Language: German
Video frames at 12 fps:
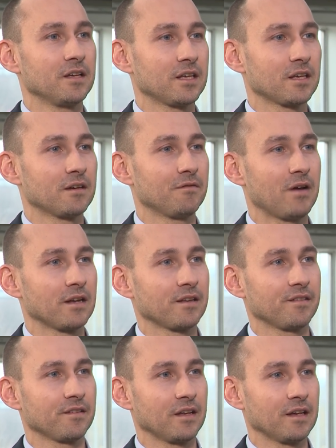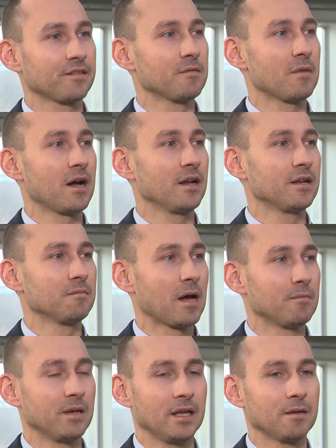Ich äh, war das erste Mal in
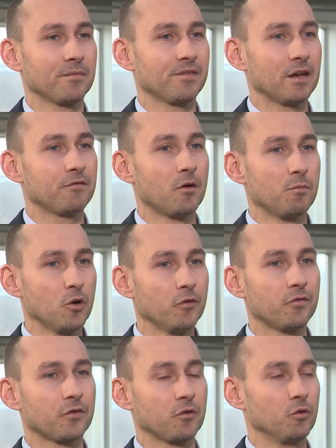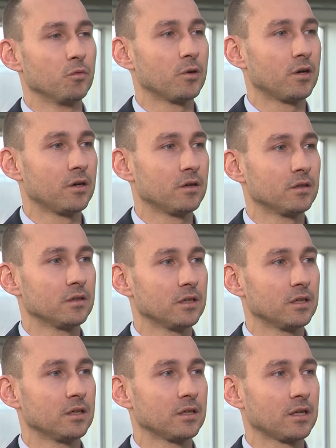meinem Leben sehr verblüfft über,
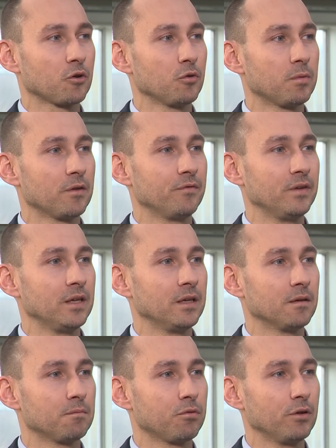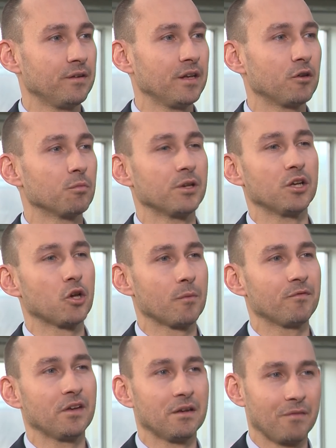äh, darüber, wie Politik über die
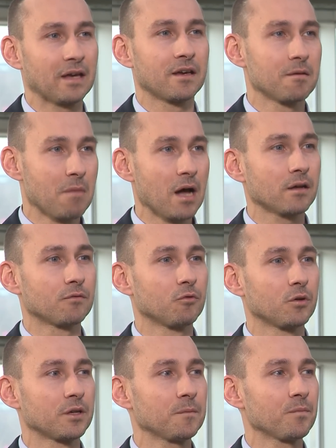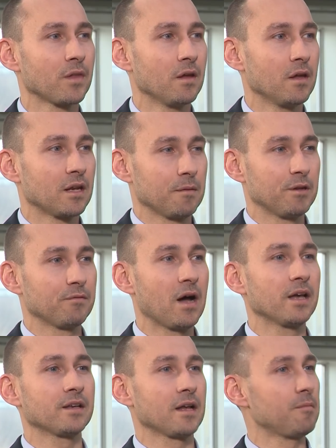Köpfe hinweg gemacht wurde. Damit
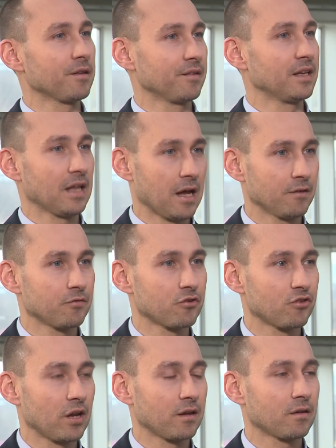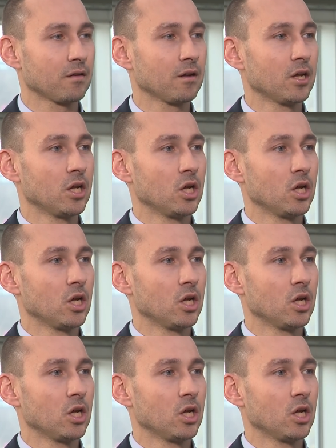war ich damals nicht einverstanden.